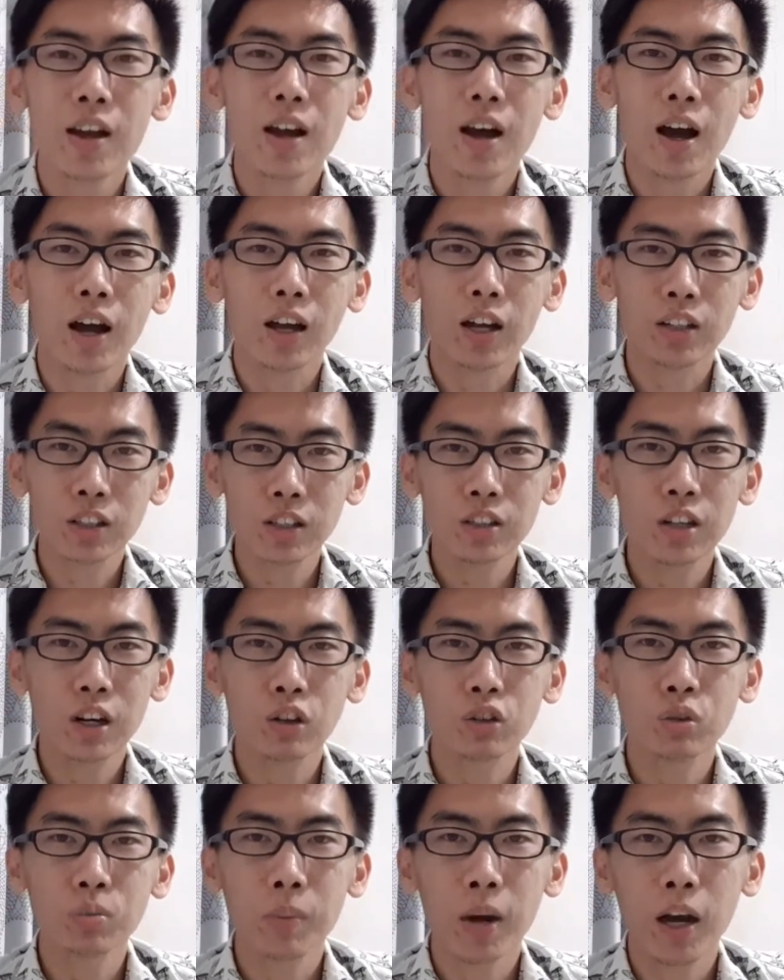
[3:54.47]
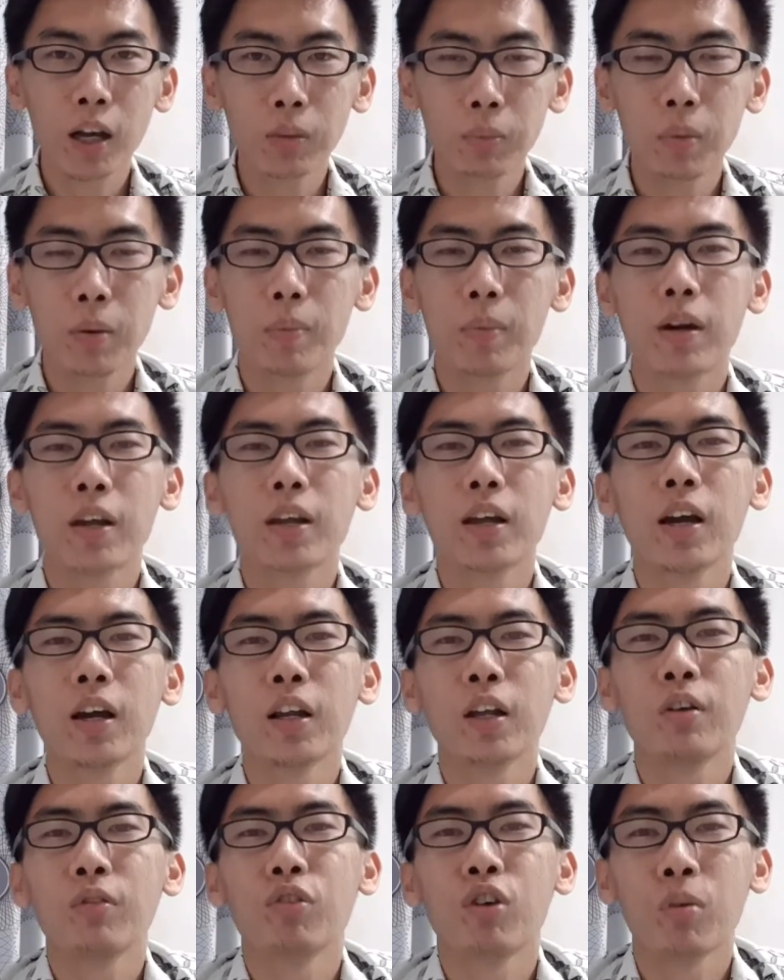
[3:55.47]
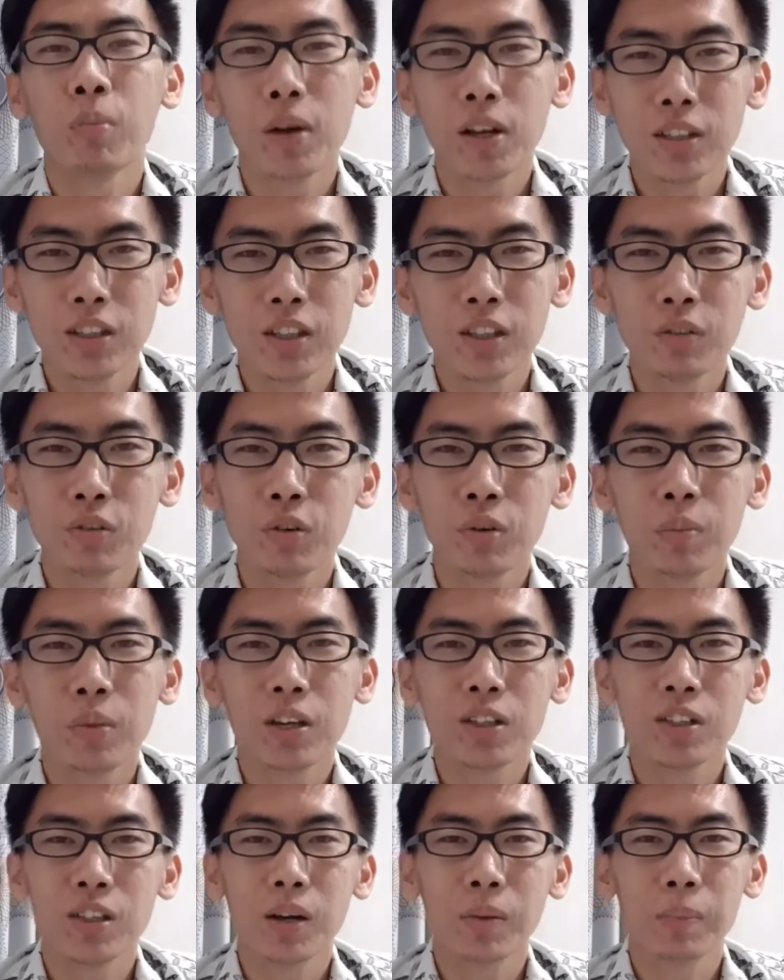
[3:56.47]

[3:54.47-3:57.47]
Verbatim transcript: agar saya selalu semangat memberikan informasi-informasi